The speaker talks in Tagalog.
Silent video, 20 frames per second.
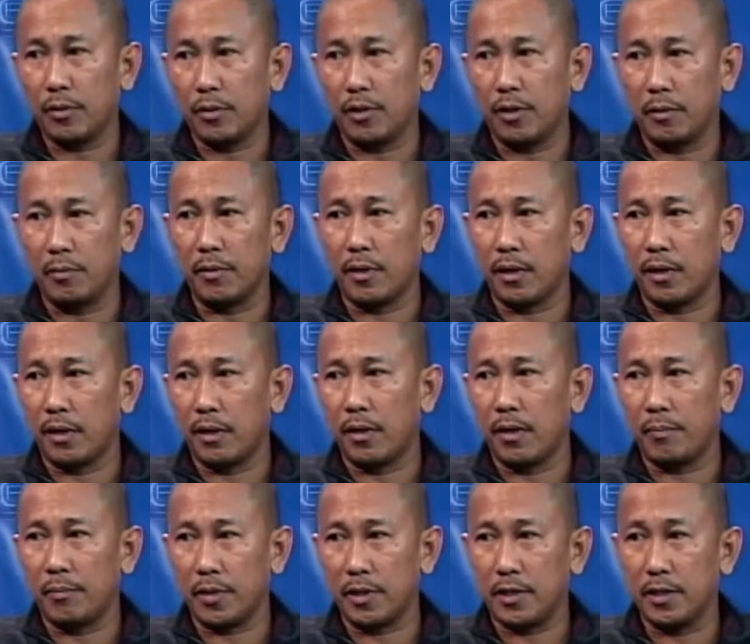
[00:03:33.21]
term ng
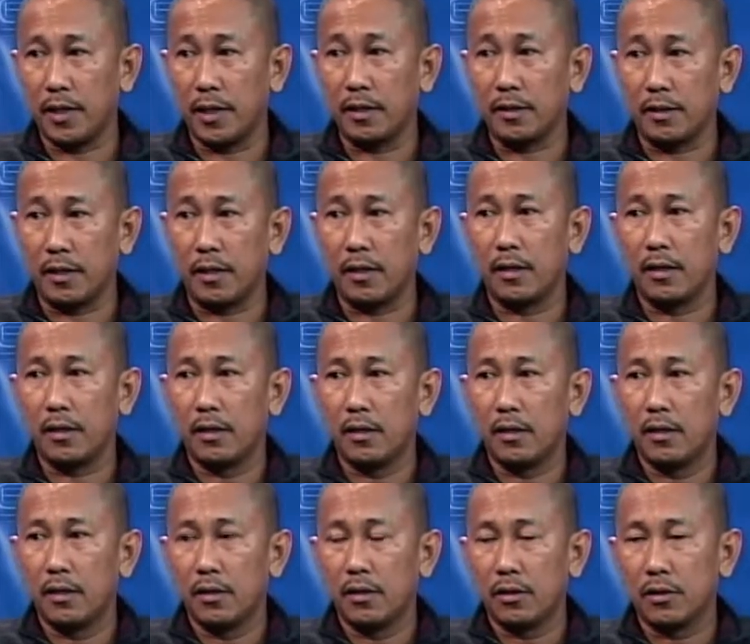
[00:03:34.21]
uh, presidente.
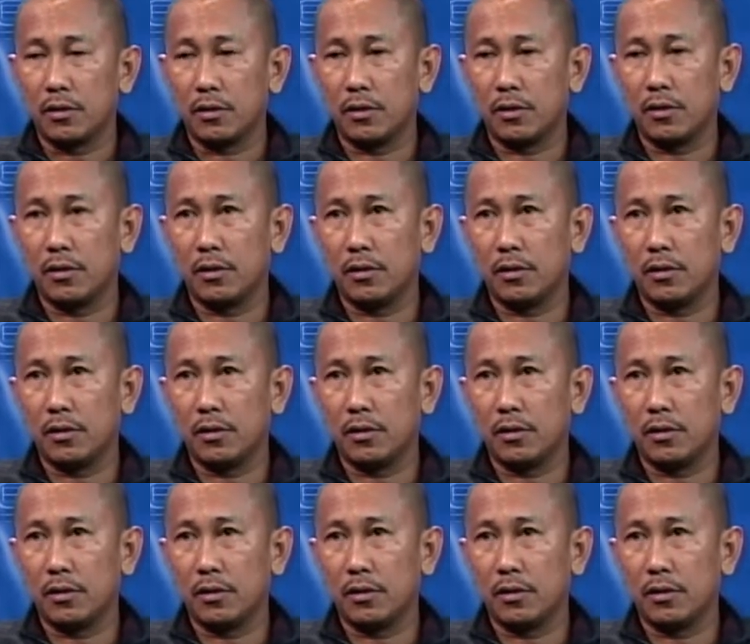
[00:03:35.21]
So,